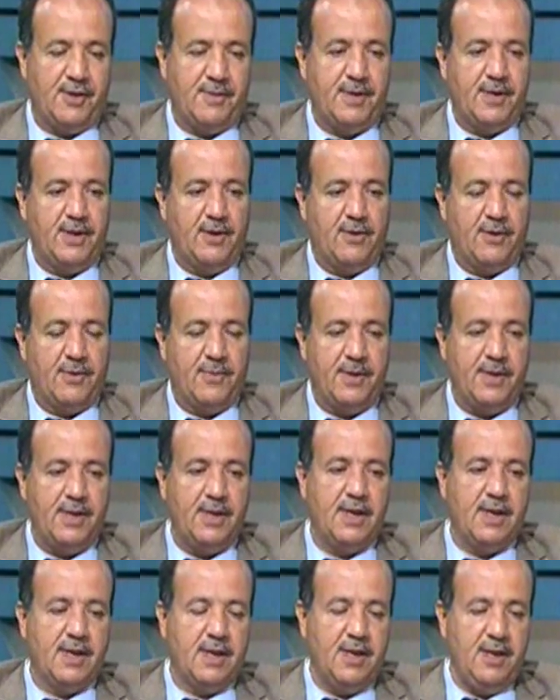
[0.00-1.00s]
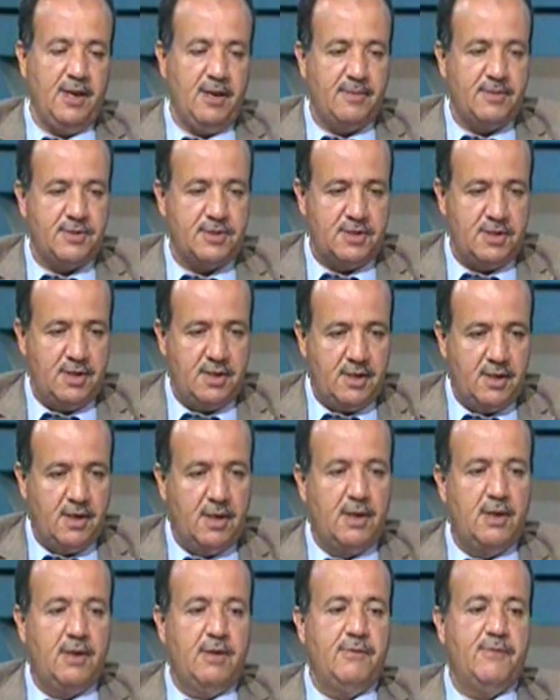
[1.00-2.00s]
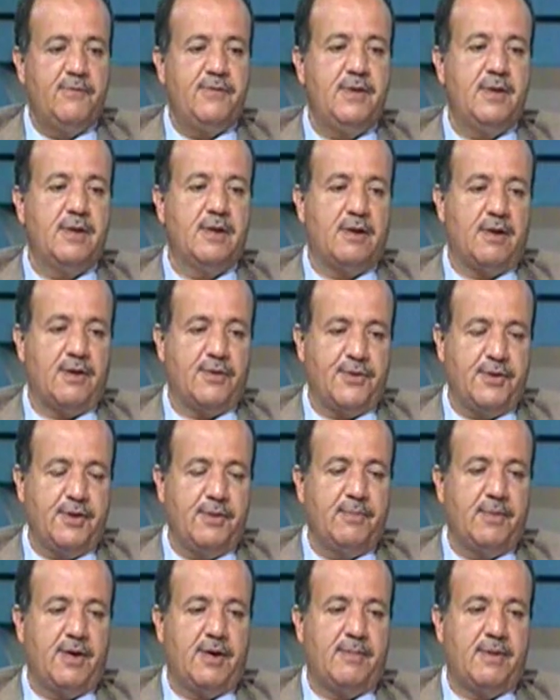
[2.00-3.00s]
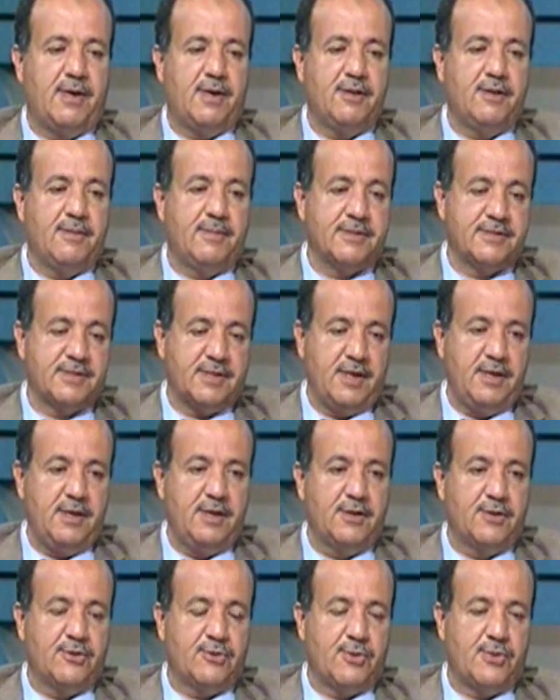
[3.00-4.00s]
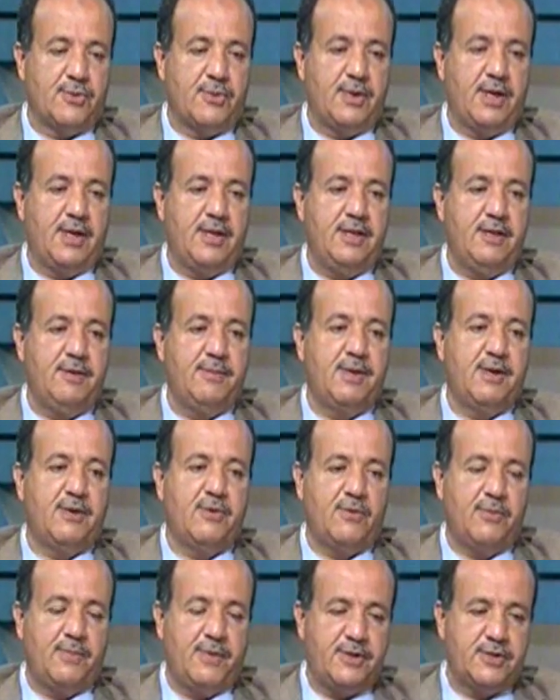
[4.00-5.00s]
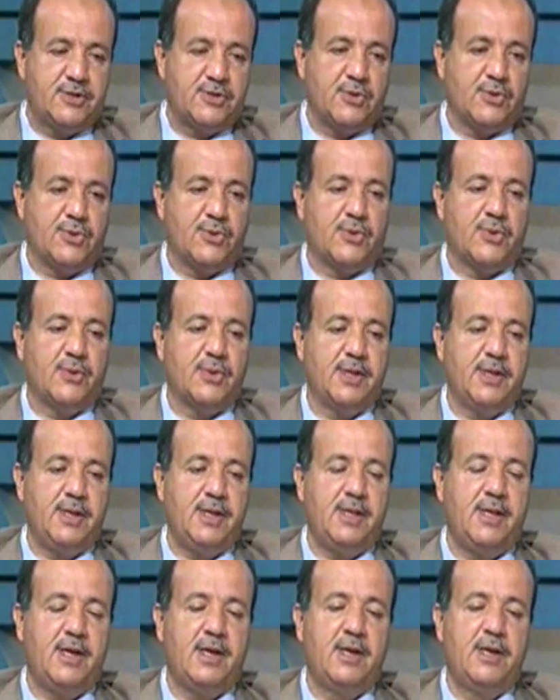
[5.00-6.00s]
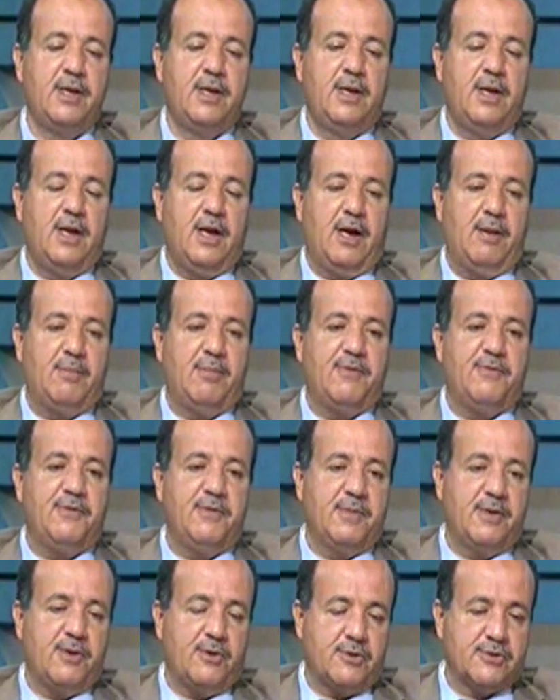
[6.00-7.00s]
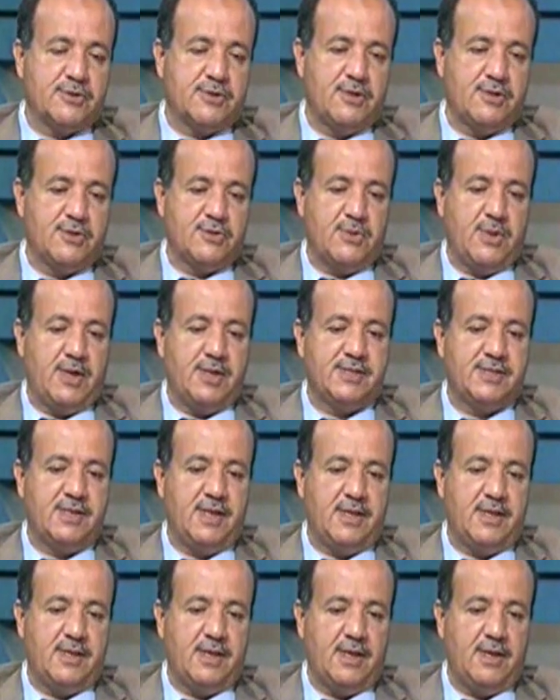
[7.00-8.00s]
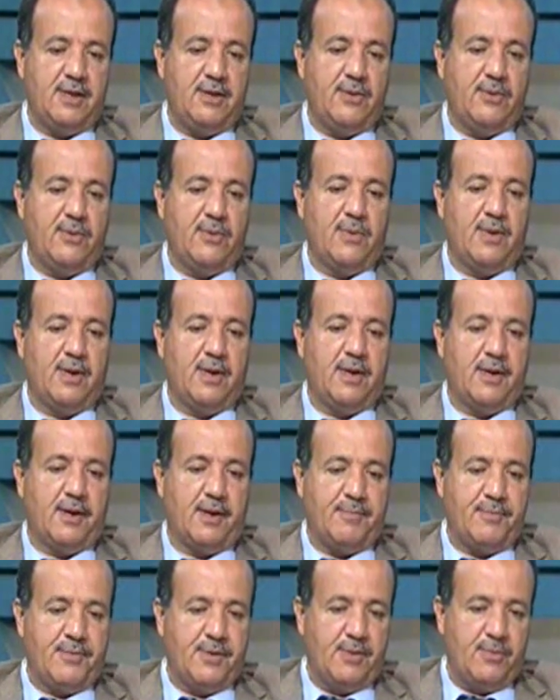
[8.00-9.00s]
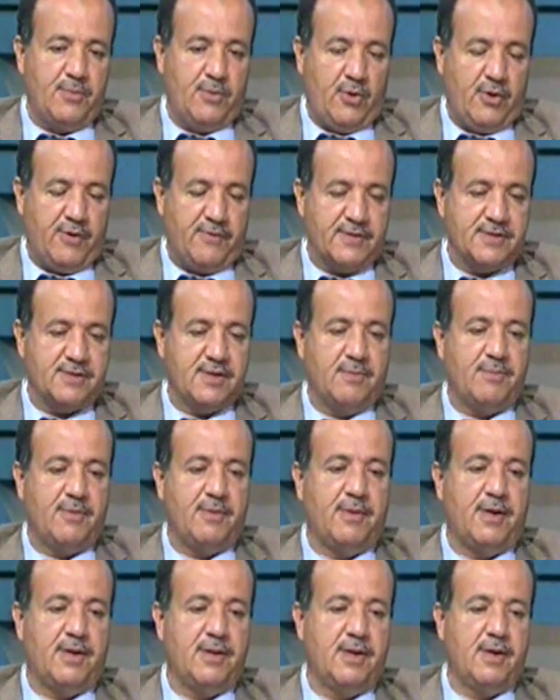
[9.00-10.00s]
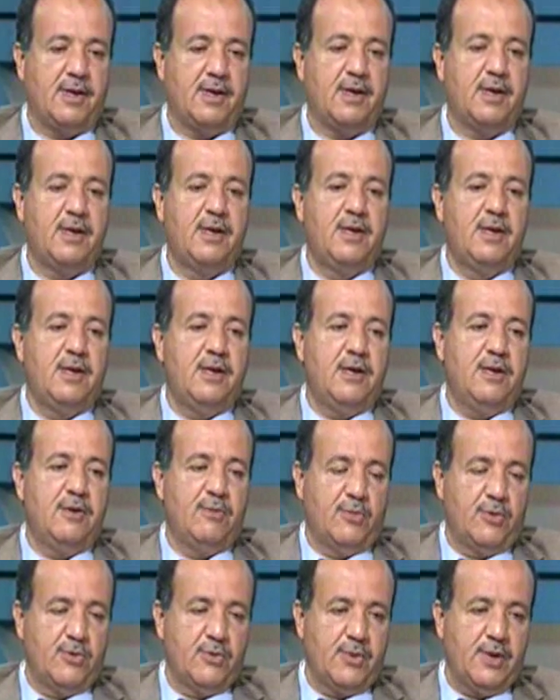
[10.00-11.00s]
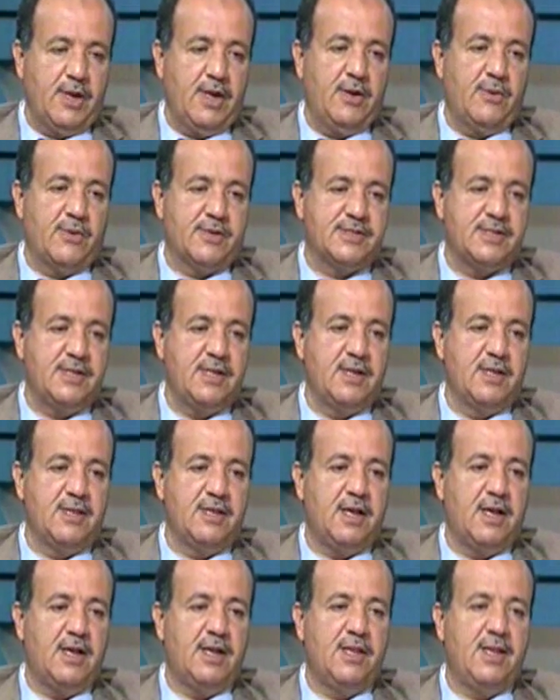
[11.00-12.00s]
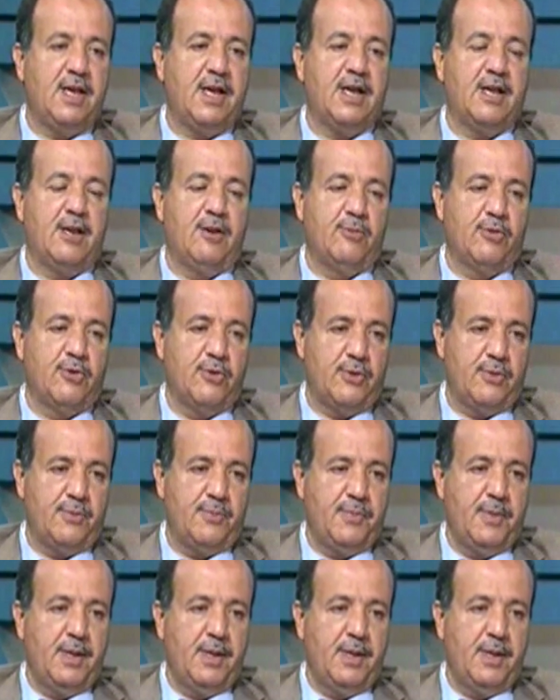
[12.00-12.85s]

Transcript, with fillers: 48 لكن احنا ماشيين في الخطين مع بعض بصين الطرق القديمه وبنشئ طرق جديده اما فيما يخص لسؤال سيادتك اللي هو ربط المحافظات ببعضها المونوريل وسيله نقل داخل المدن